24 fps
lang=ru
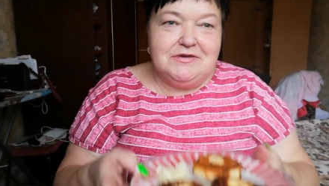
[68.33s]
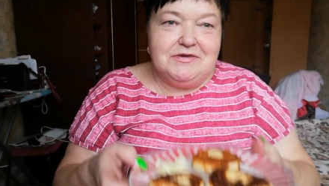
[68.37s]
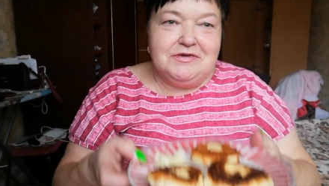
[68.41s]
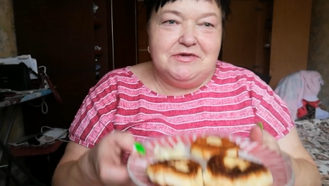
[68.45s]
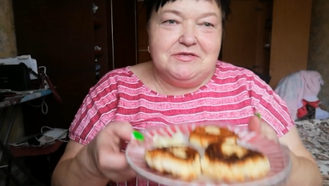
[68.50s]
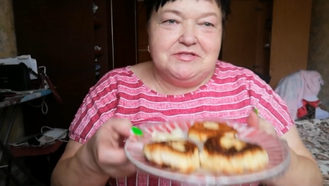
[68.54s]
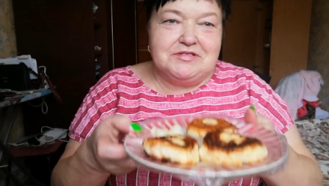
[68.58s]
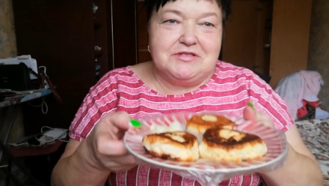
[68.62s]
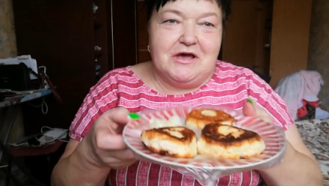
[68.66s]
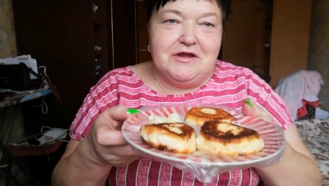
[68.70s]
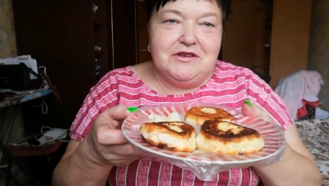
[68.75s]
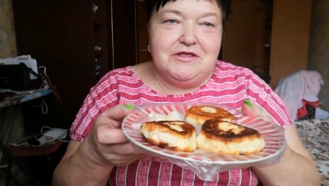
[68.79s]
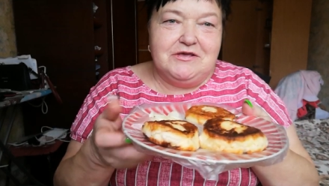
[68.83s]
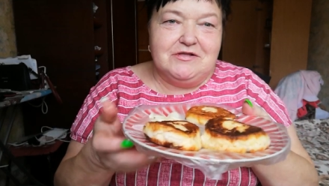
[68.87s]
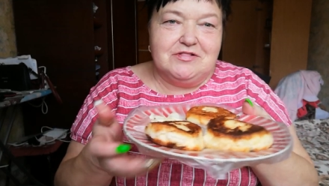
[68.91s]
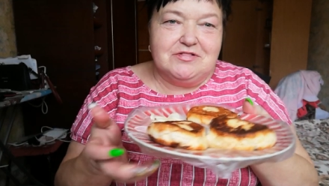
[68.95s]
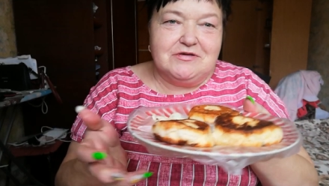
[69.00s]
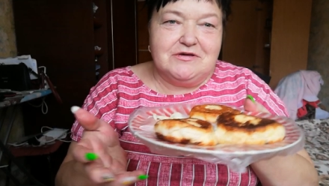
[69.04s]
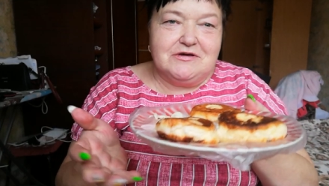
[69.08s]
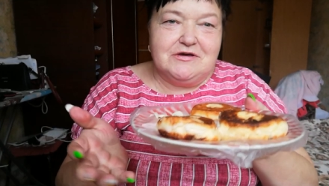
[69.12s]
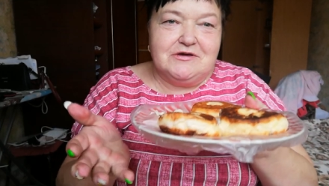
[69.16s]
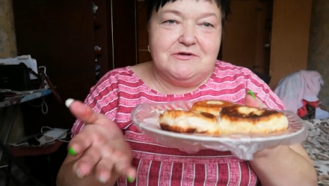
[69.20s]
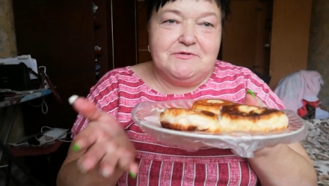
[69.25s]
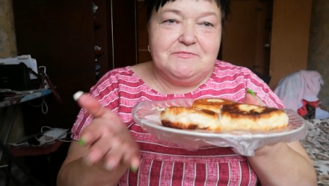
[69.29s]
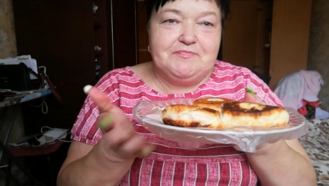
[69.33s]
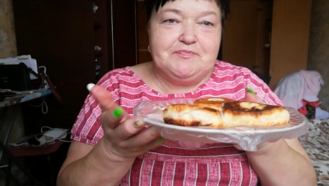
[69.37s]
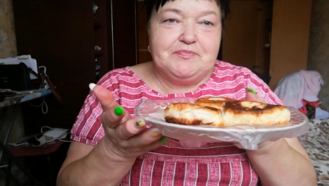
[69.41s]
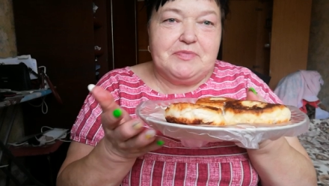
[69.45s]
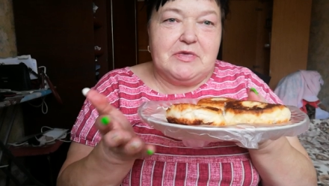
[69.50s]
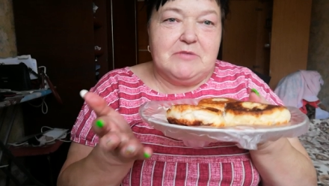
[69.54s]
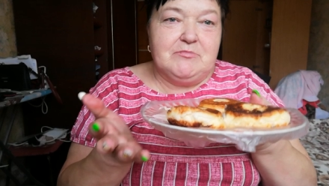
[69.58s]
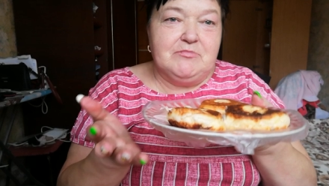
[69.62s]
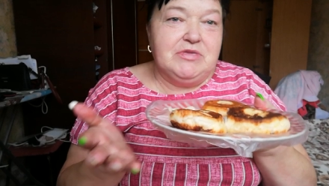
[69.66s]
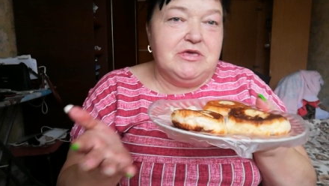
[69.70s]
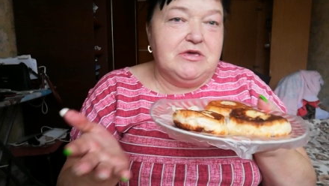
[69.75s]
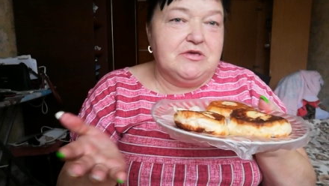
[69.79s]
И тарелка.
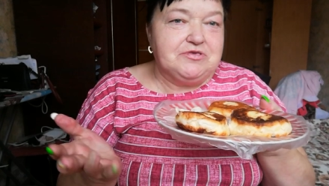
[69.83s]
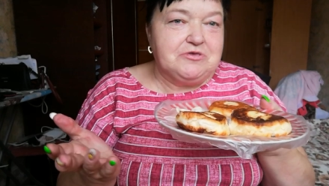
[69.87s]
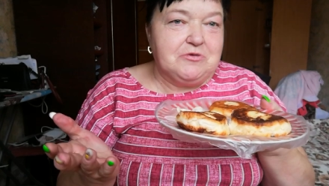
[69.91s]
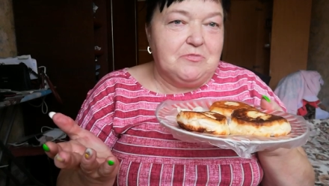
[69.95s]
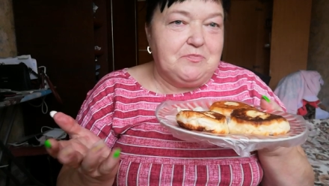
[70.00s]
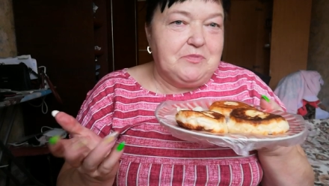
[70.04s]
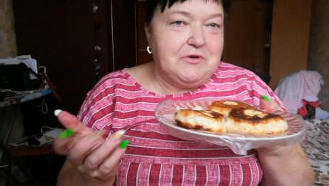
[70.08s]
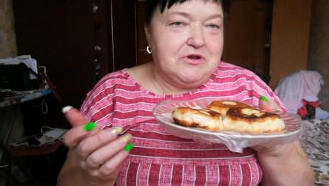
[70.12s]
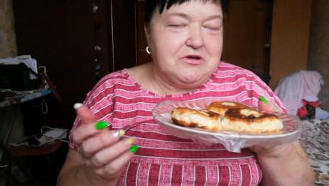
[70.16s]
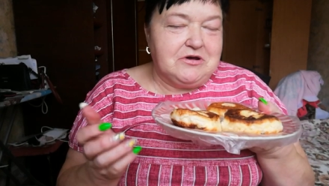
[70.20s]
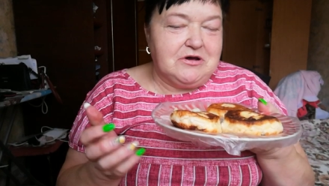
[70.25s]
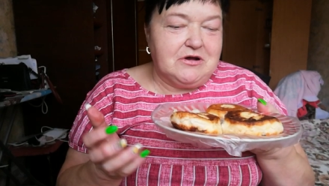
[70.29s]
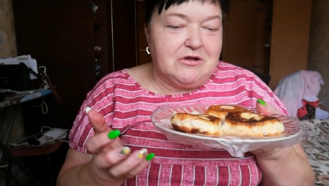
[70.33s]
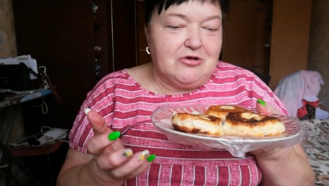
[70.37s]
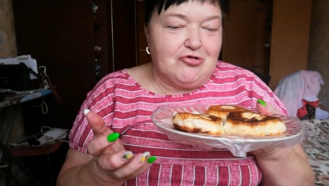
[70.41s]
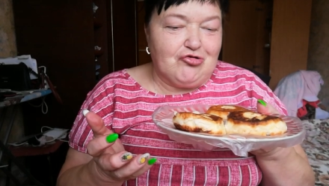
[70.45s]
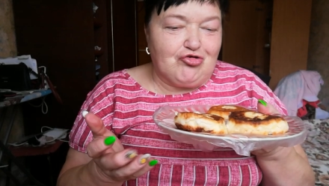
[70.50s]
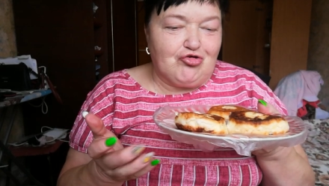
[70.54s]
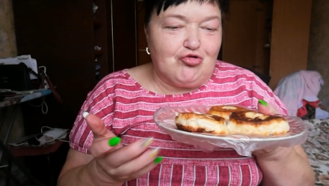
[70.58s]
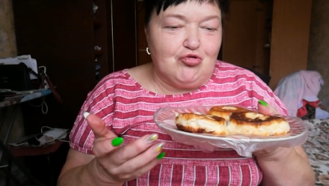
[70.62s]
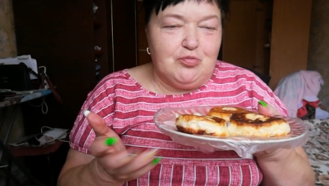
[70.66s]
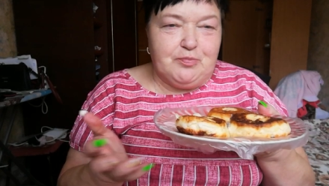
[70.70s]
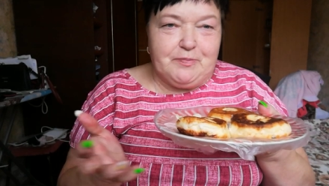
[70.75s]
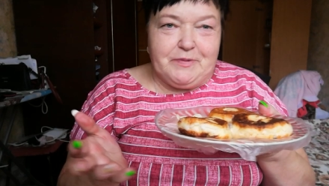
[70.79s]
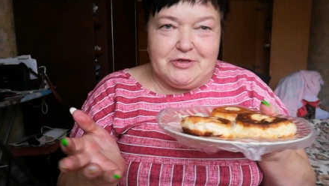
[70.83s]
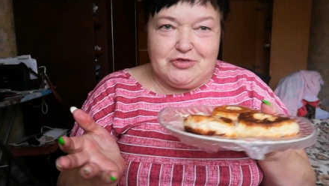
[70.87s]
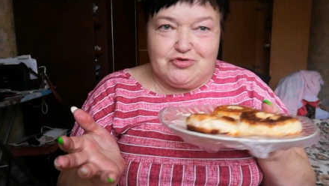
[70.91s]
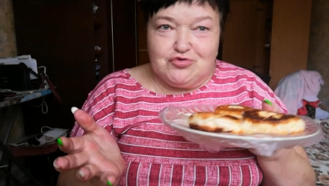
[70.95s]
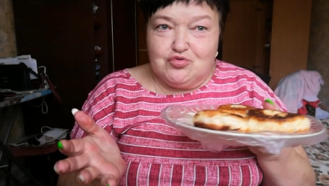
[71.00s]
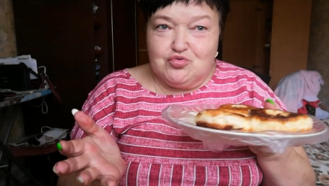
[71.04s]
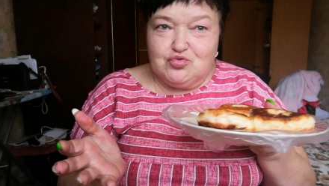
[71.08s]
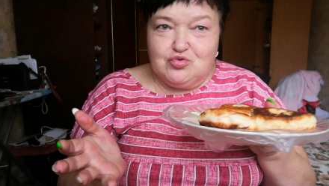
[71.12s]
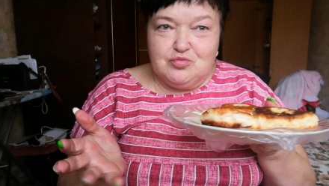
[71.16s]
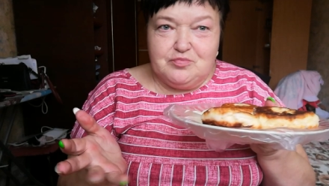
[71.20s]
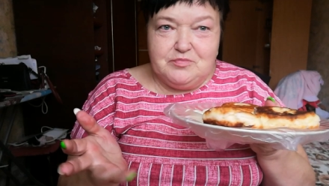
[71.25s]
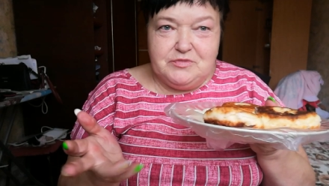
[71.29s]
Мне теперь хорошо,
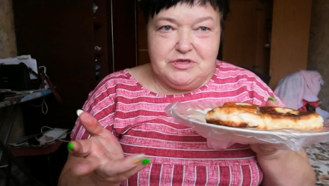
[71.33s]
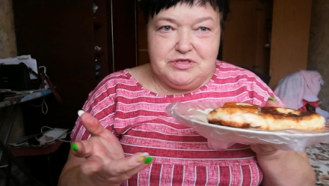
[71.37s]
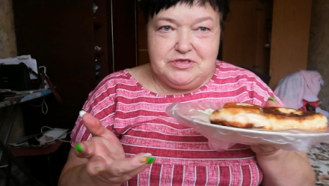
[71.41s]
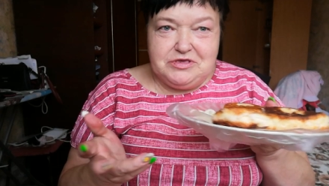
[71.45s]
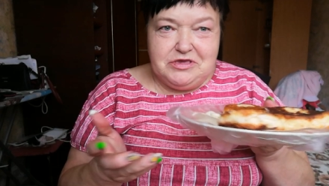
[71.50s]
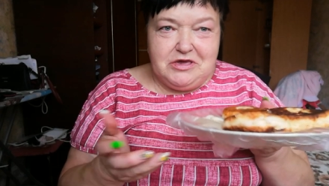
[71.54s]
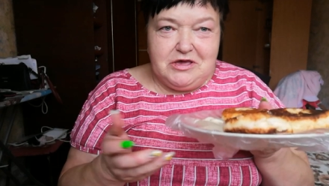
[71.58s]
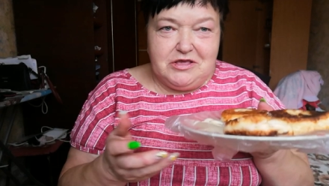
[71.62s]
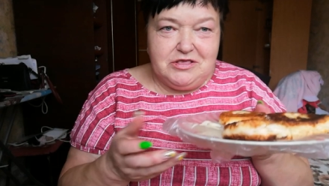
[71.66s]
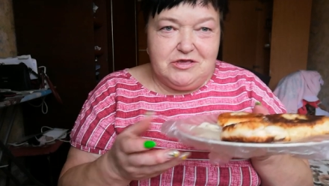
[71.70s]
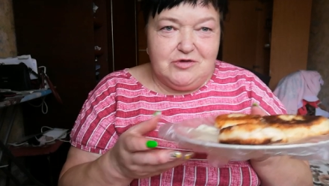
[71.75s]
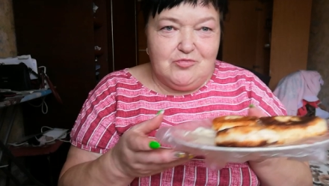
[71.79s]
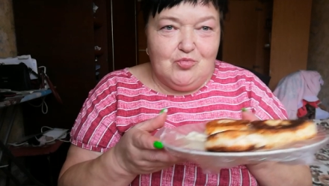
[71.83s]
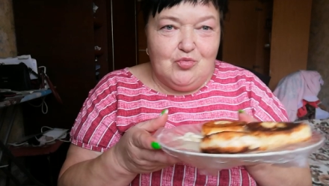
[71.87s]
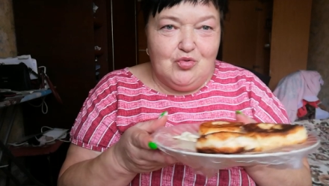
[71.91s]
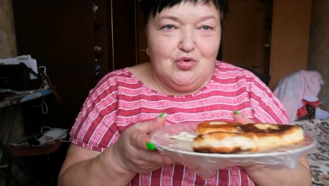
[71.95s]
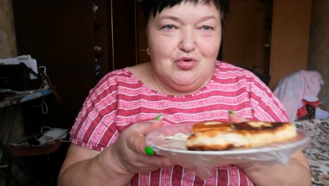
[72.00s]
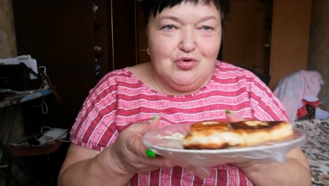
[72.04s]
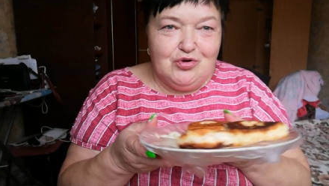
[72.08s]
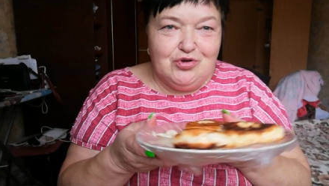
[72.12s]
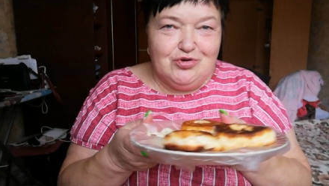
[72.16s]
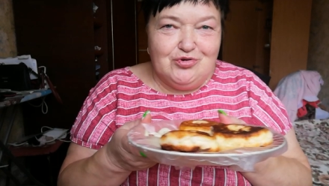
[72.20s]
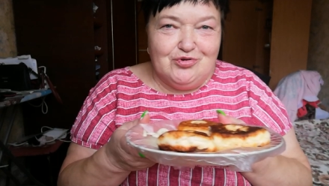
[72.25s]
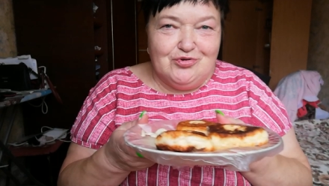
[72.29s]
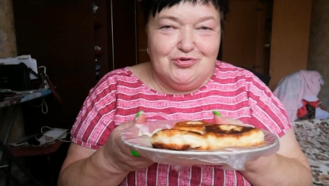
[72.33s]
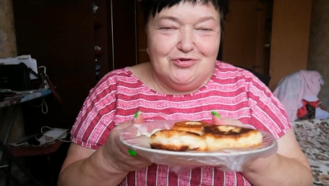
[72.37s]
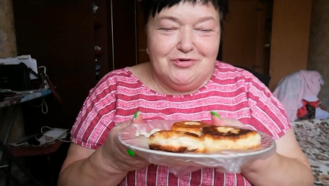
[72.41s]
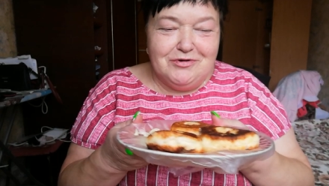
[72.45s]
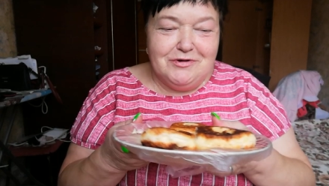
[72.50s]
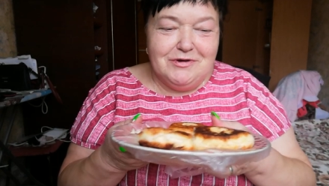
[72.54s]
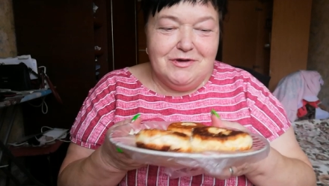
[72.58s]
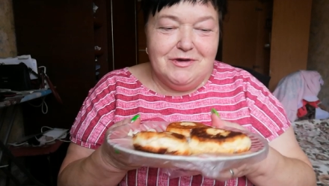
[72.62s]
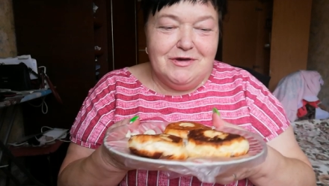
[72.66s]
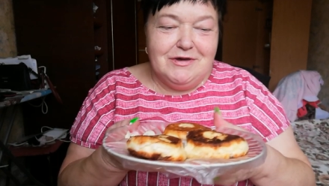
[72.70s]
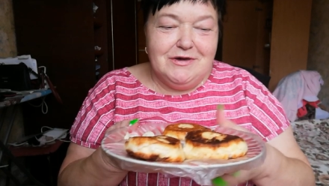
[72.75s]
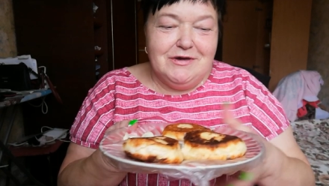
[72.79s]
посуду мыть я не мою,
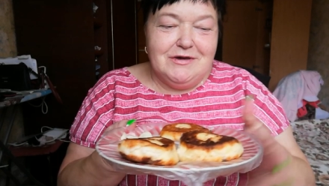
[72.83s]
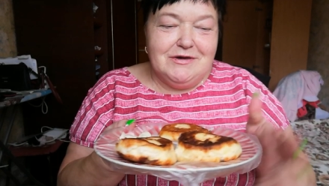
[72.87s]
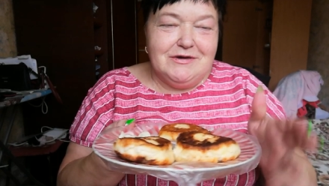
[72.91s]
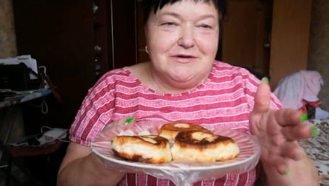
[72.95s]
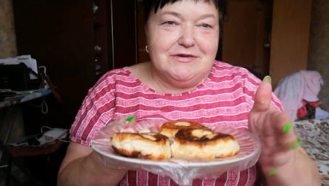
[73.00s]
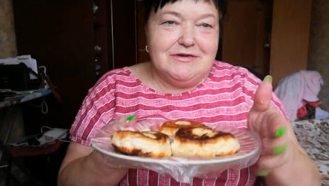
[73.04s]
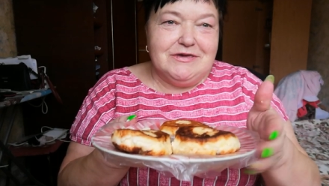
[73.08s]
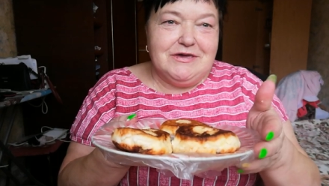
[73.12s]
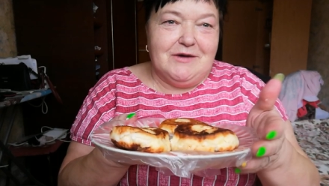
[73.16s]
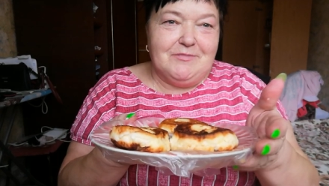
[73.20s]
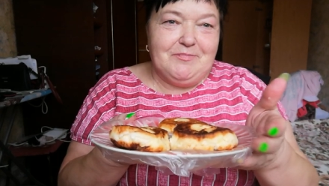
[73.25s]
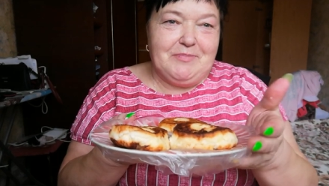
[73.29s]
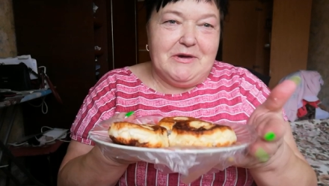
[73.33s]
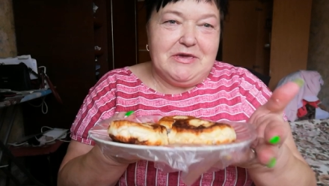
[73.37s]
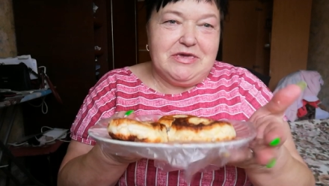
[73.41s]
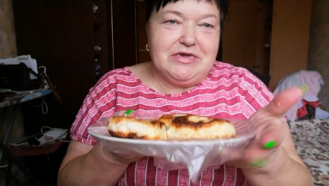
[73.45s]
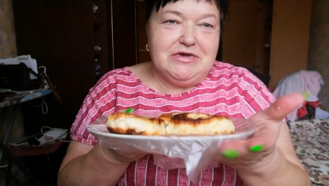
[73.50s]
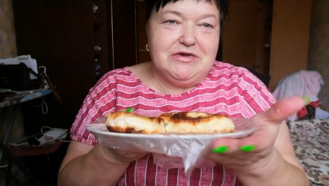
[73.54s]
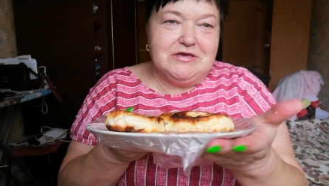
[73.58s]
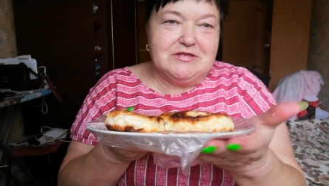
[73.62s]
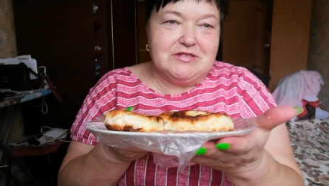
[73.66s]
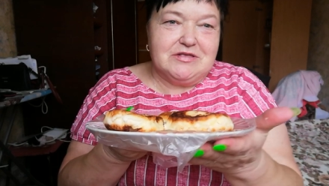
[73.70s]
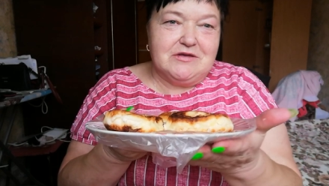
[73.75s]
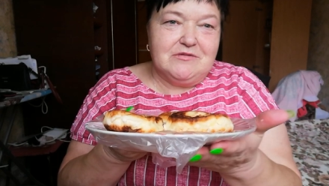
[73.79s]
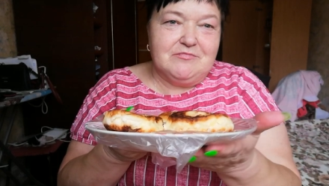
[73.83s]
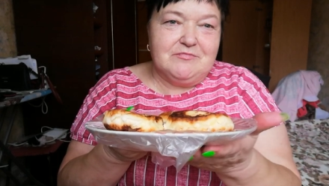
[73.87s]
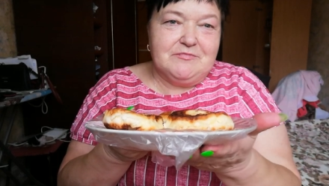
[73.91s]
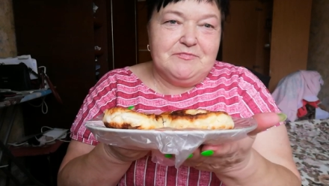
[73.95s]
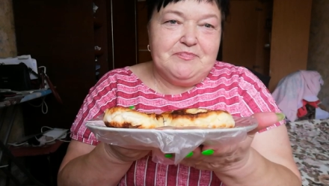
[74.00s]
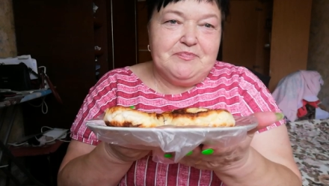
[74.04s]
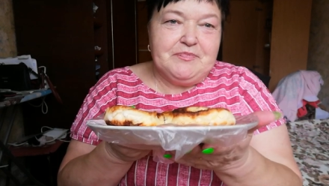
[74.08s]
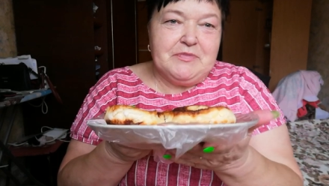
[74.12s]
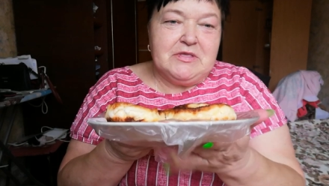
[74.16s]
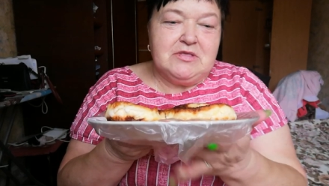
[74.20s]
я пакетом.